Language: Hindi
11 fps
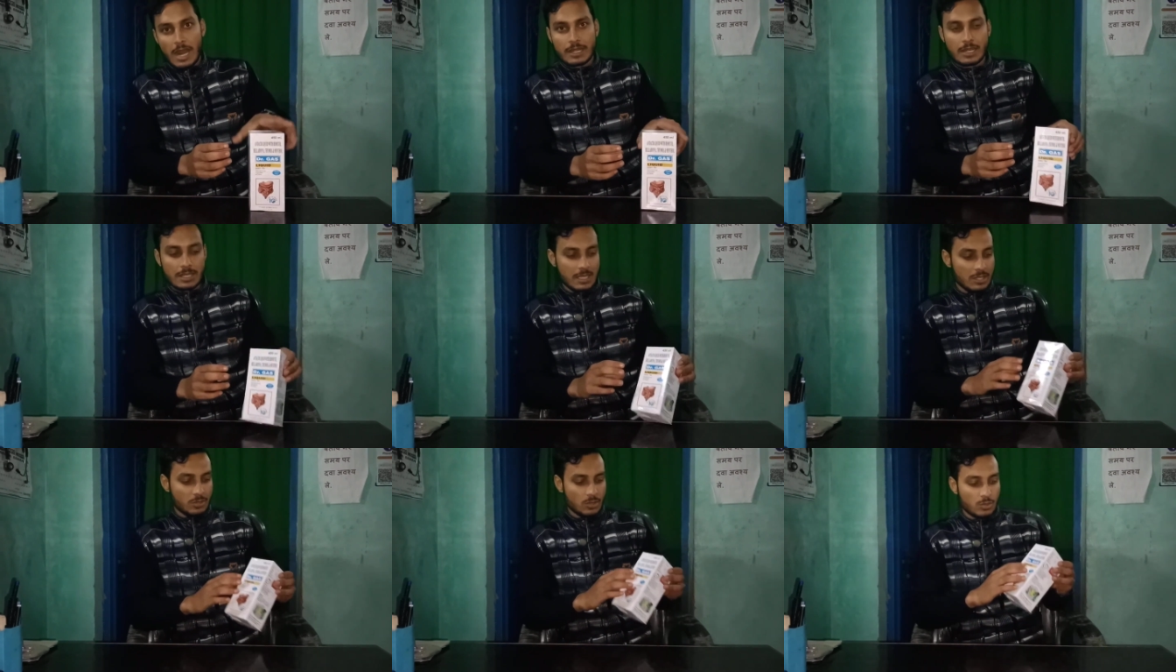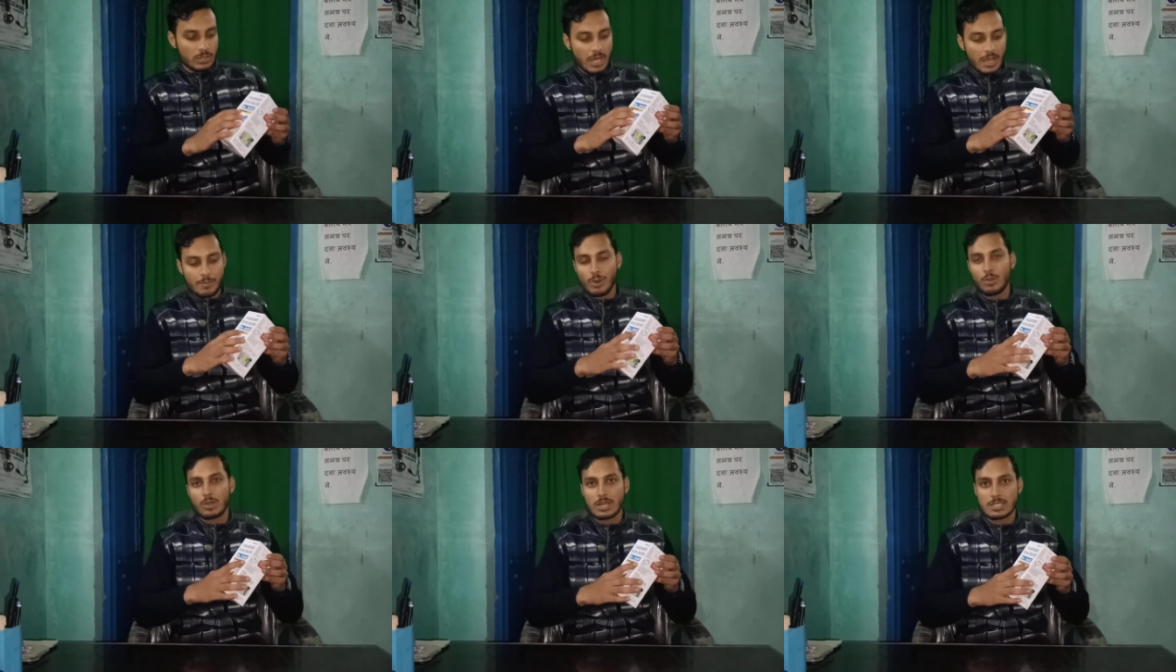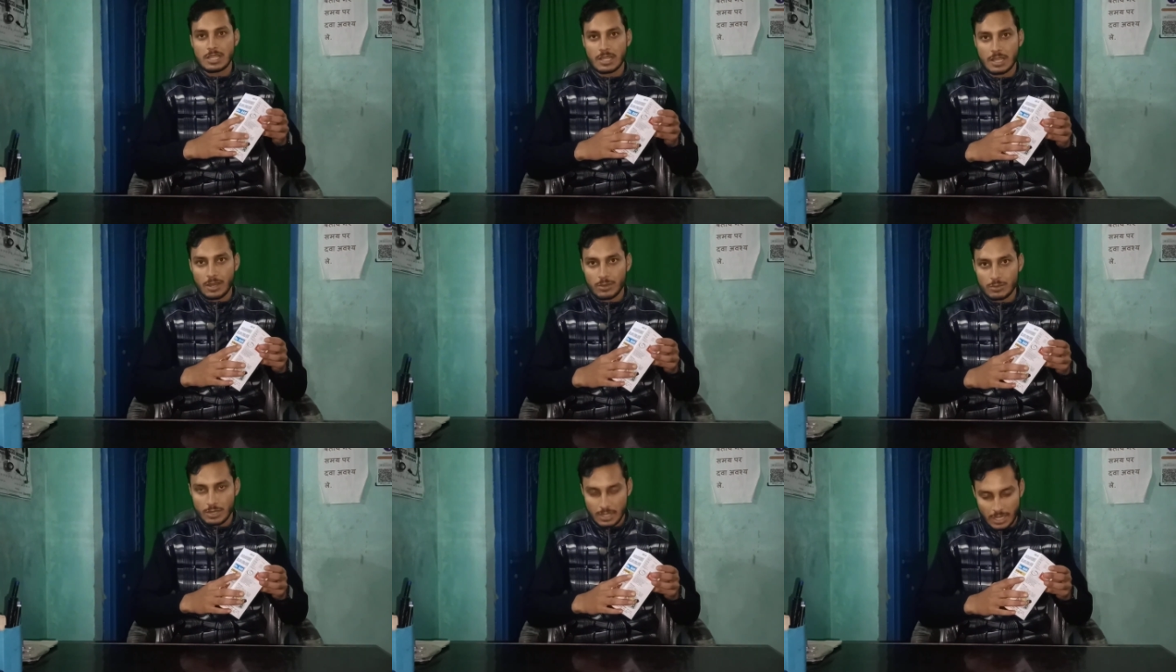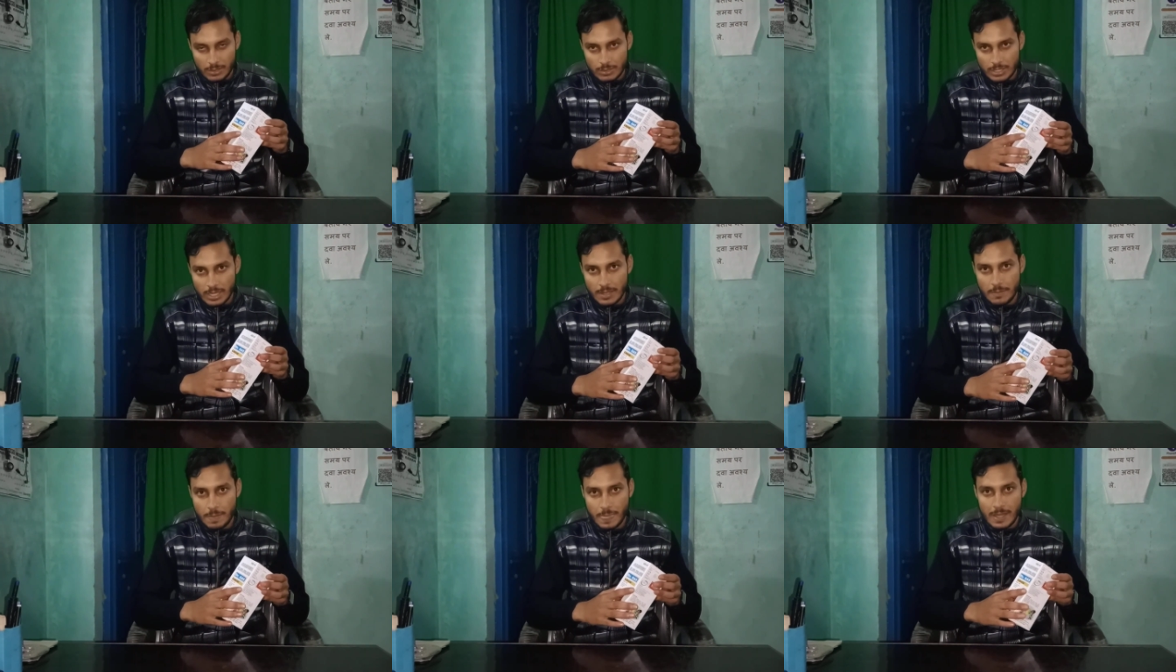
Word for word: डॉक्टर गैस जो होता है ब्लू कलर से लिखा हो, लिखा होता है